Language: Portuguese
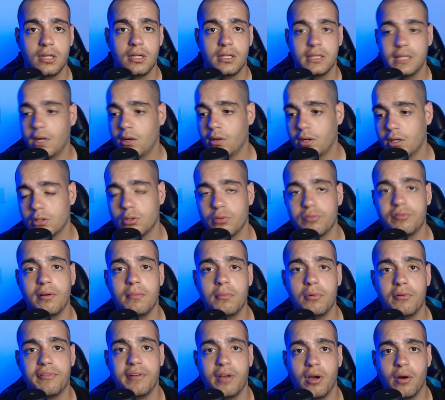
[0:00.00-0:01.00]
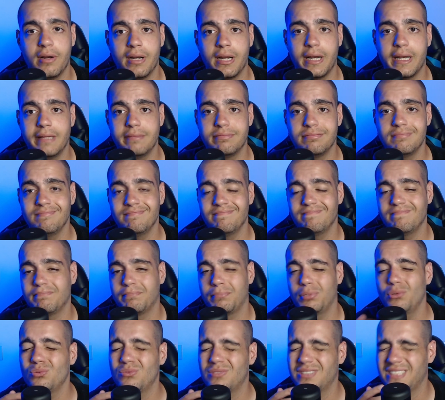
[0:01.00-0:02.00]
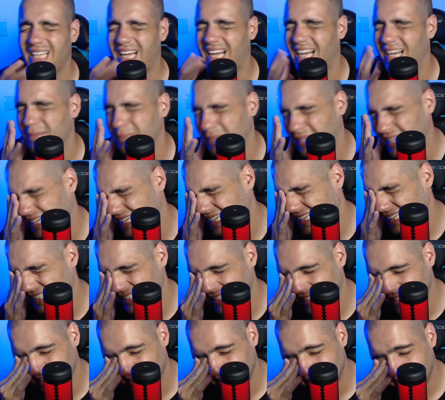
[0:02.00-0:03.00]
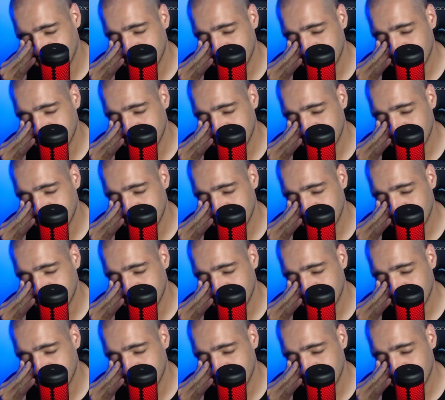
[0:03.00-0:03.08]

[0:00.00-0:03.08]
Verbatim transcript: Na hora do vamos ver, olha ali, hum, ah, merda.